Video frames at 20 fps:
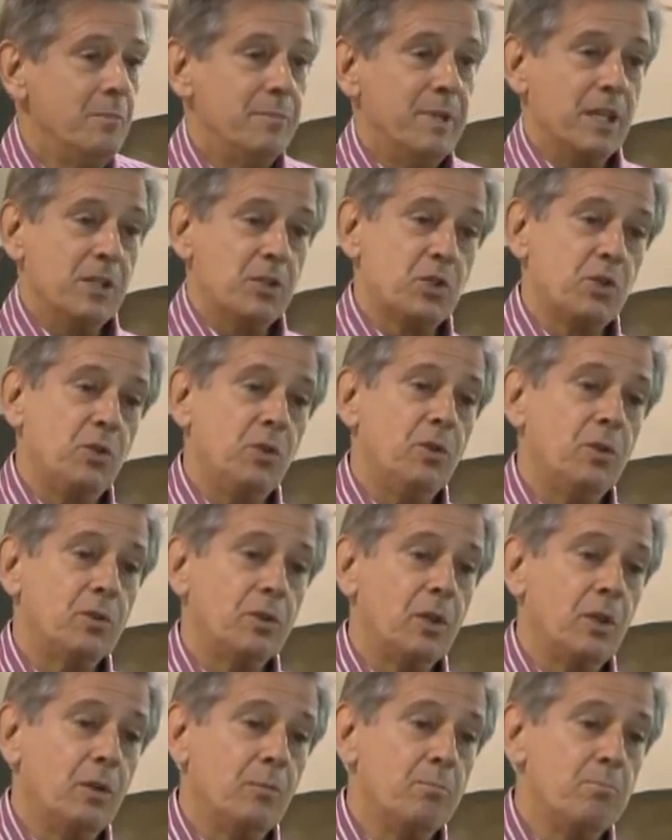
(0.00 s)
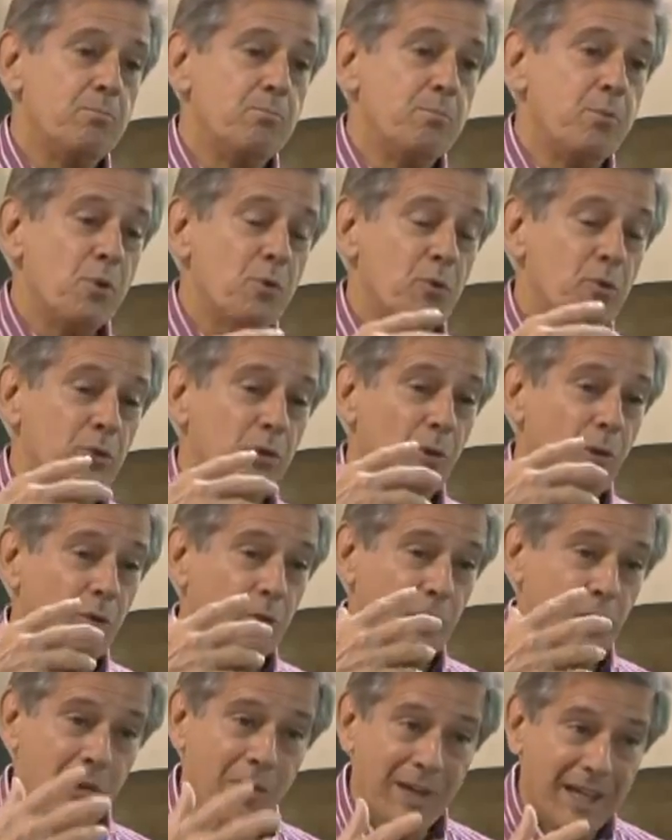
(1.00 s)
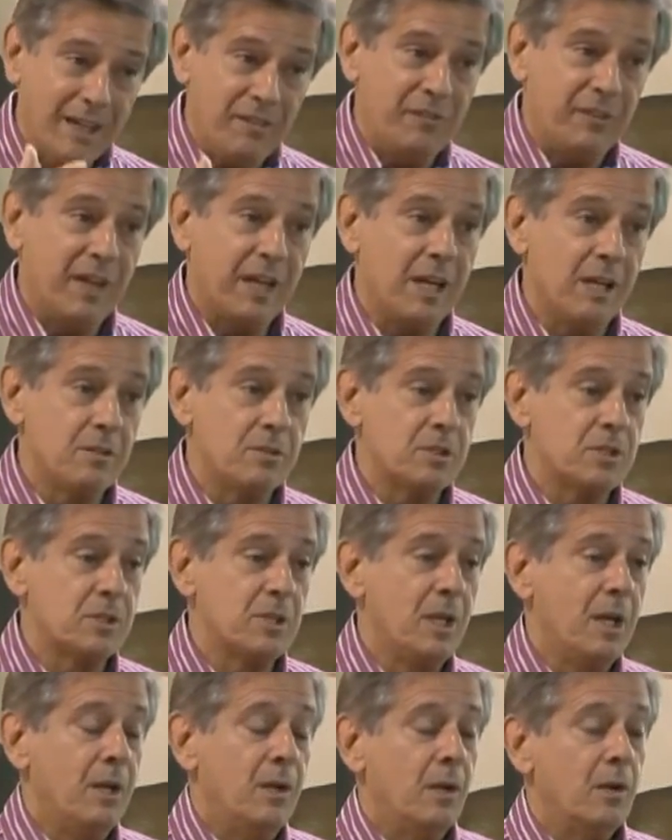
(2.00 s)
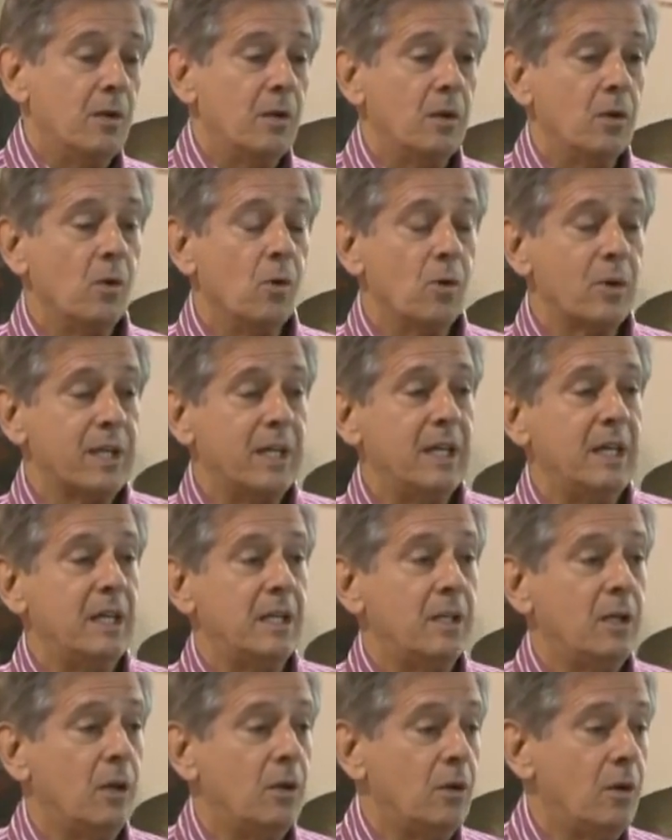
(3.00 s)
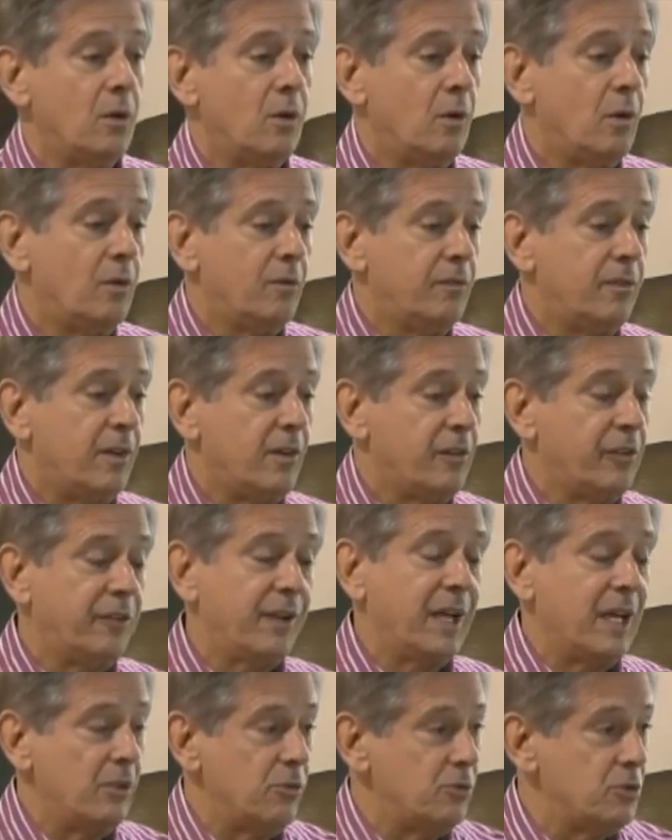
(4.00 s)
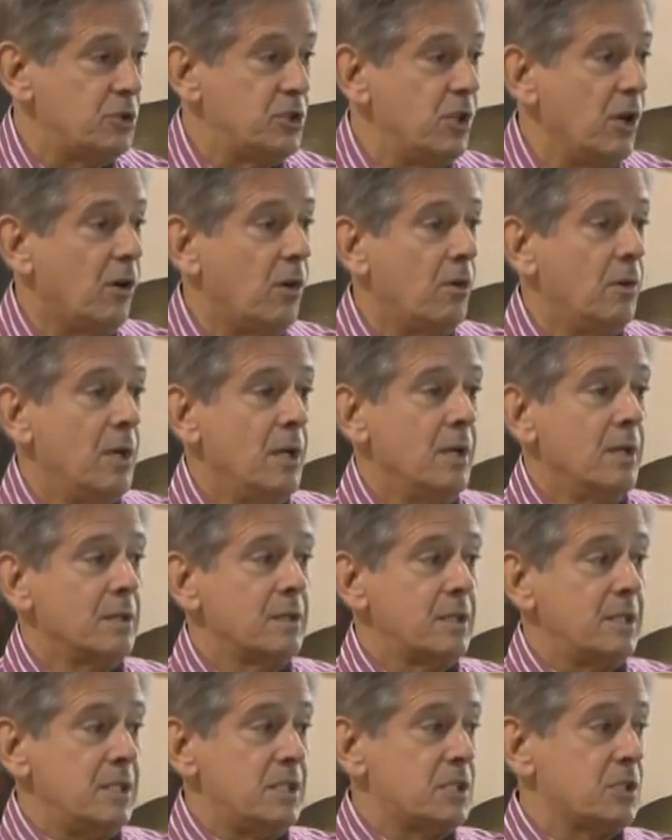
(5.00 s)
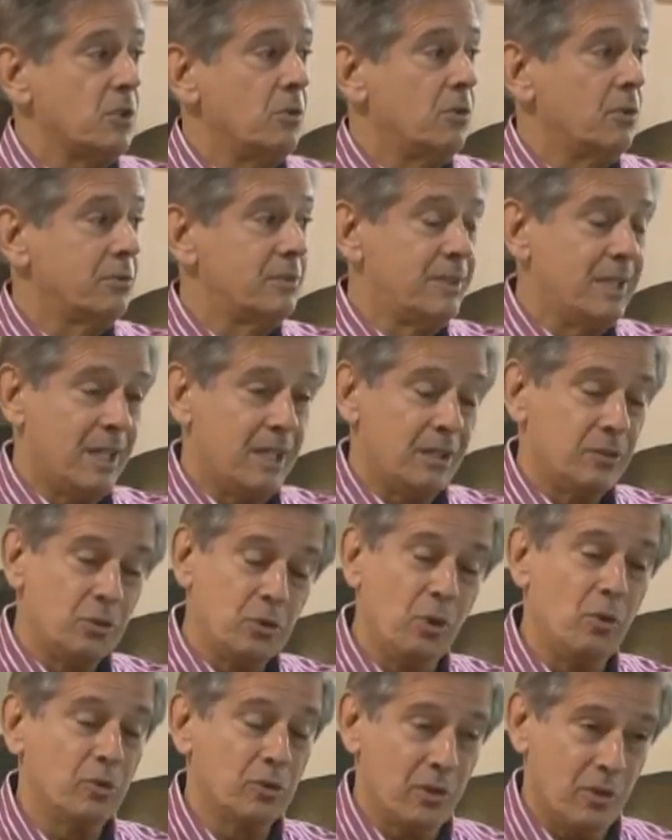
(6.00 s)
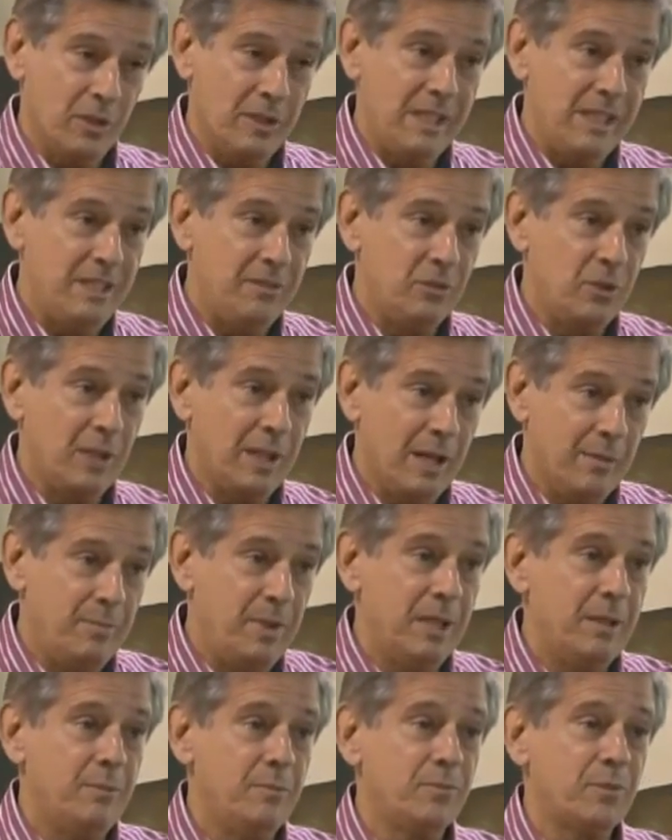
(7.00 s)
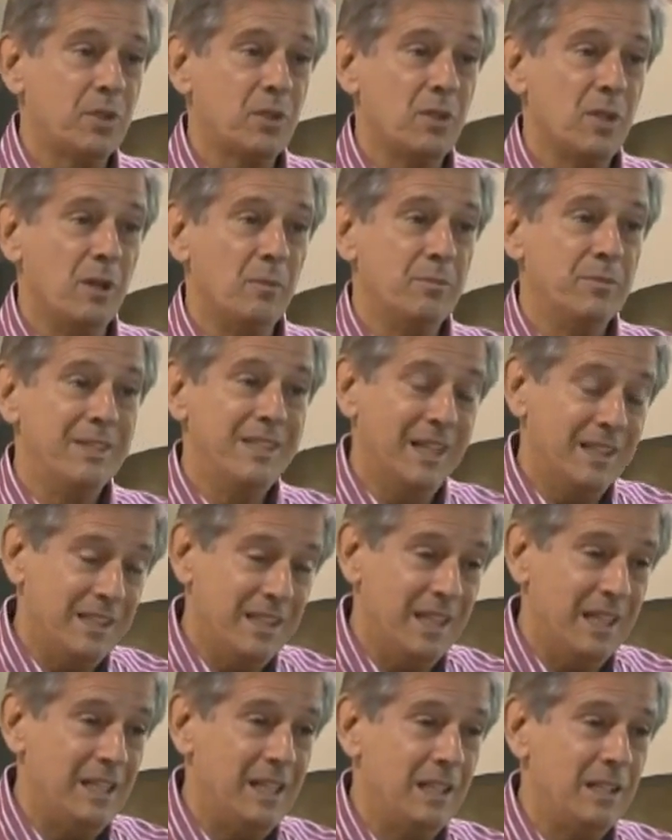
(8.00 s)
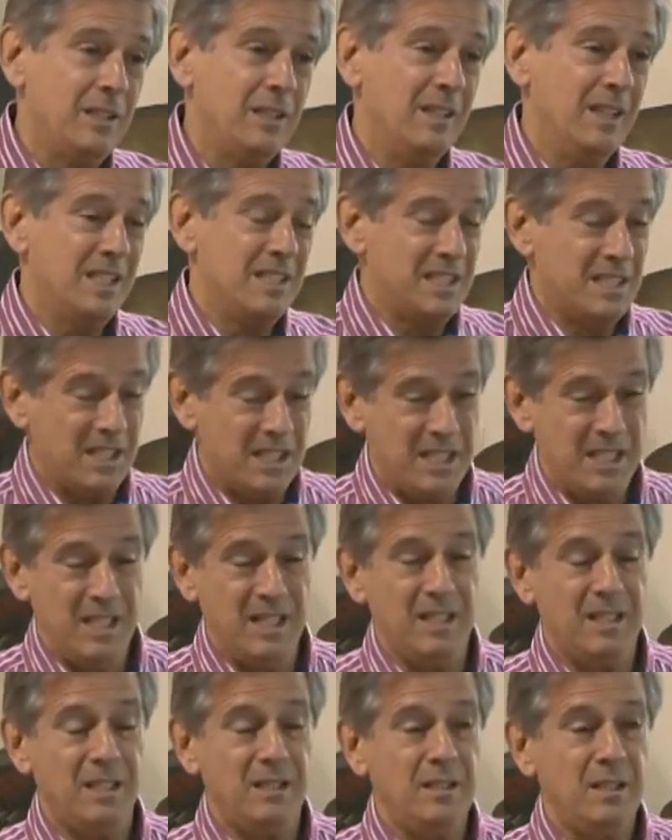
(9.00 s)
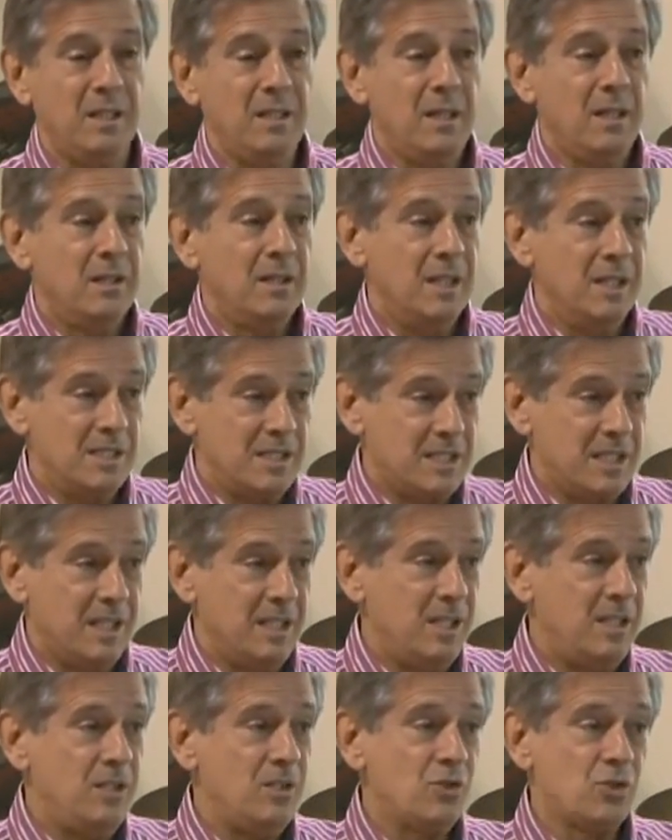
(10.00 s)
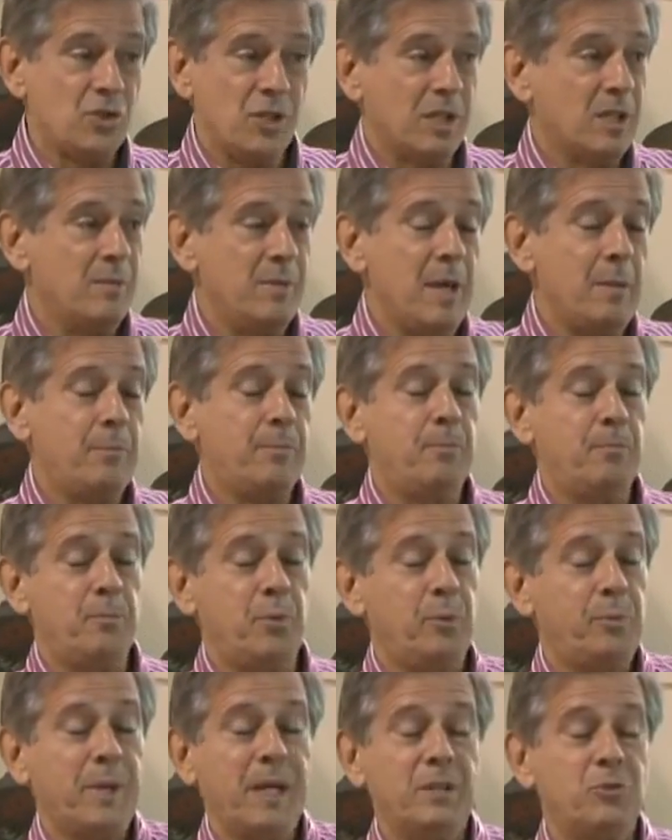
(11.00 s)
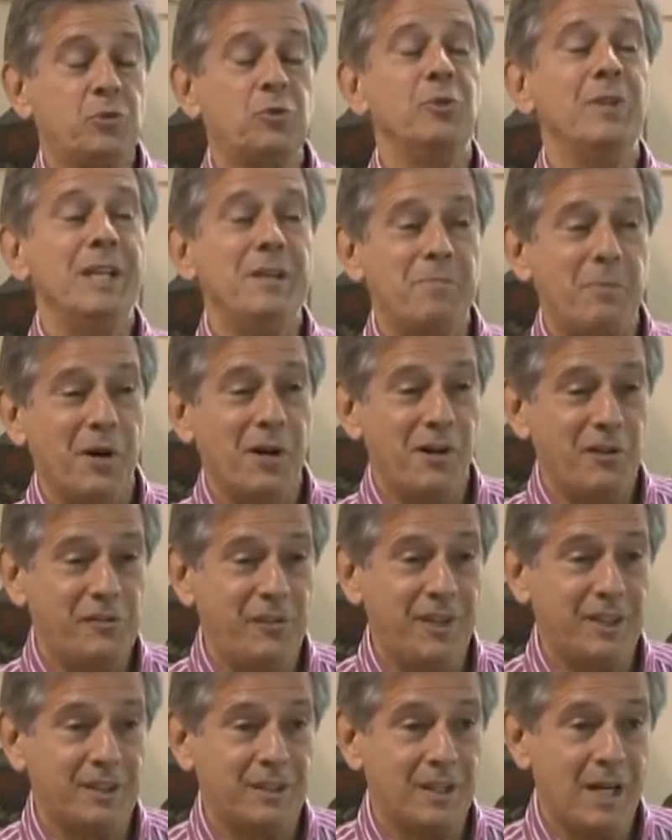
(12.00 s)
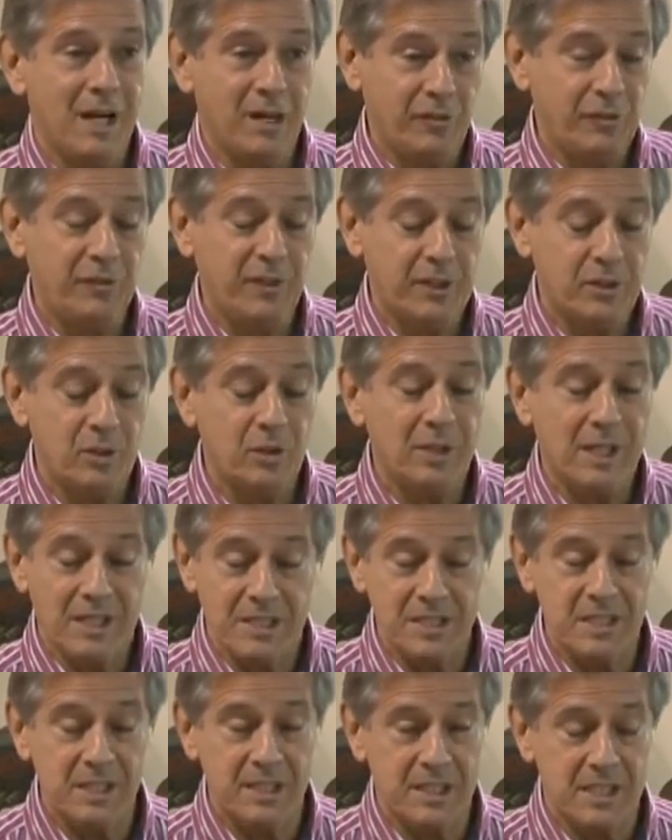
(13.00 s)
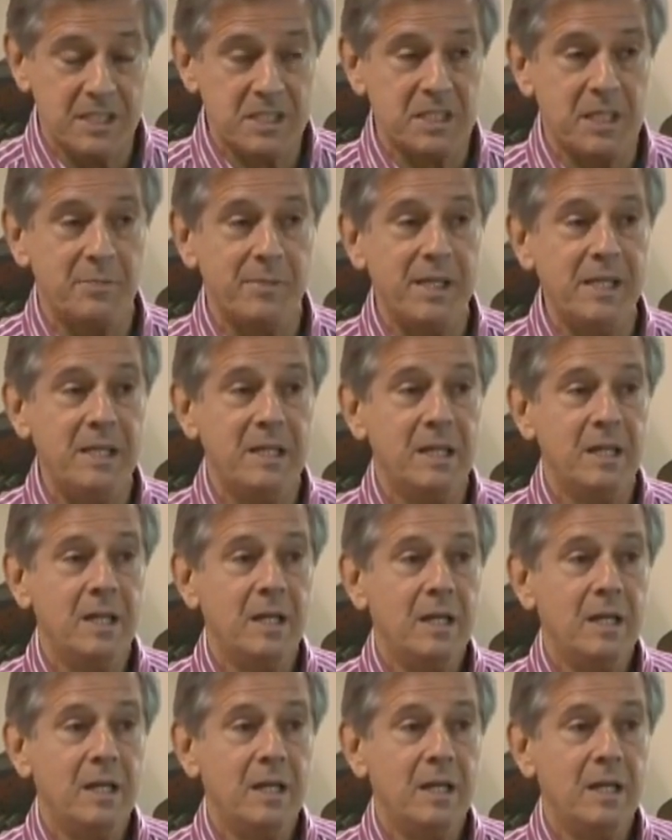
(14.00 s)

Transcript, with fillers: Bien sûr, il y a beaucoup d'autres références euh, auxquelles on va faire allusion qui sont dans d'autres livres de la Bible, comme Daniel, Ézéchiel, Esaïe, Jérémie, à peu près tous les prophètes, en fait, de l'Ancien Testament,